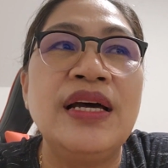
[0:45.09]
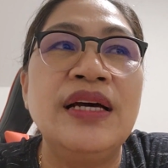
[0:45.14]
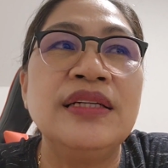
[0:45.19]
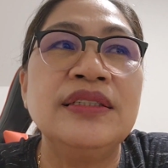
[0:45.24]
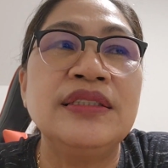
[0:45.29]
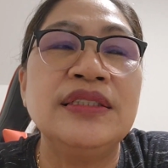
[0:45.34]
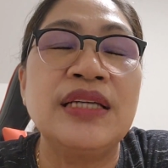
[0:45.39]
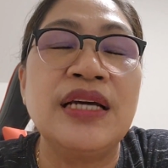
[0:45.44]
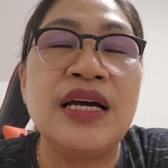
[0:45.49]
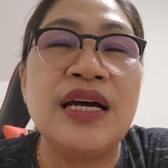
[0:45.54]

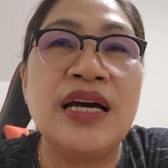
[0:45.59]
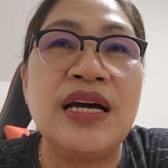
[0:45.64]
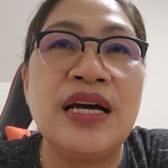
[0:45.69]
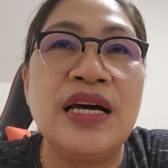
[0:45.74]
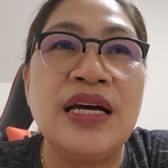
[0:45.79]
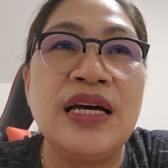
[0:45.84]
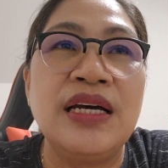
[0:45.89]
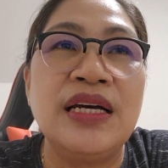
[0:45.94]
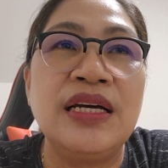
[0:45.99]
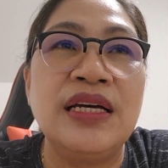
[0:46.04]
At saka
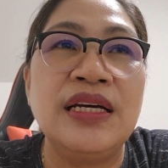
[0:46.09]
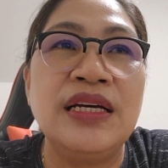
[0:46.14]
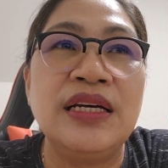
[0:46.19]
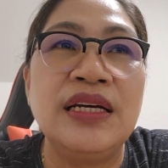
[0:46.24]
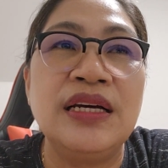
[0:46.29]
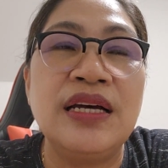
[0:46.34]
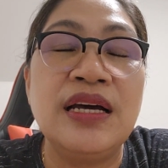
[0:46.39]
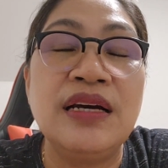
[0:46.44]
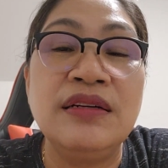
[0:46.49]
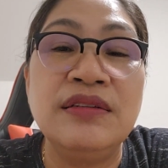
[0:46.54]

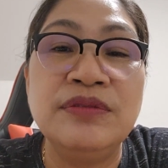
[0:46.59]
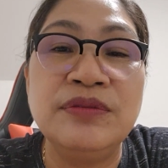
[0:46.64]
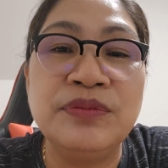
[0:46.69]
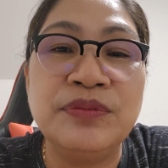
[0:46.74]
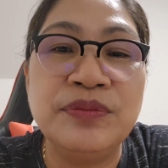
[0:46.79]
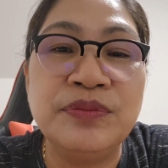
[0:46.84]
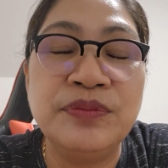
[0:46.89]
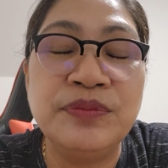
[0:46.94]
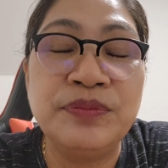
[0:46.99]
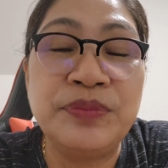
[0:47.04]
ang
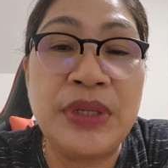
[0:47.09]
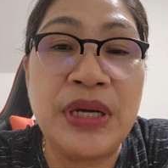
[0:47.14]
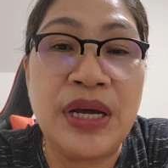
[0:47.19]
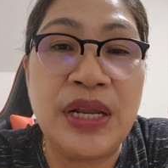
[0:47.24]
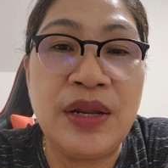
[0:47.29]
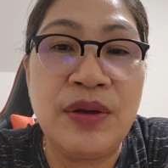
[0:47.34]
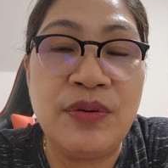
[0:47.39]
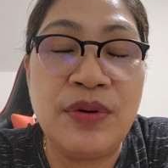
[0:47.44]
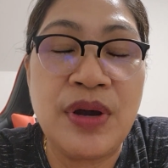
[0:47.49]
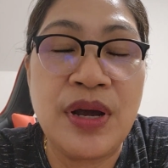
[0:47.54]

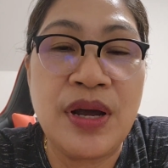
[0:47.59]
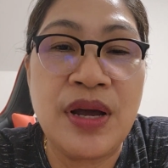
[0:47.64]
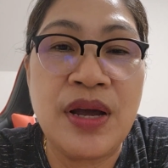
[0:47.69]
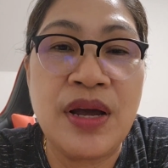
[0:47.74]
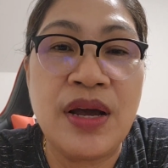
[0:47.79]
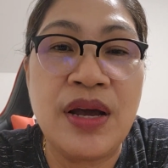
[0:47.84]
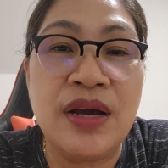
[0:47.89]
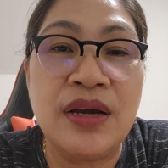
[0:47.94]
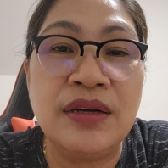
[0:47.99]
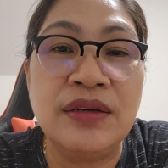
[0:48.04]
pangalawa
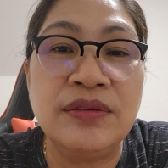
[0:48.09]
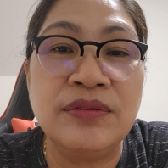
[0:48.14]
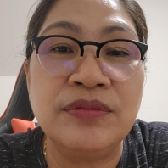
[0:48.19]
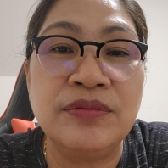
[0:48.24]
ang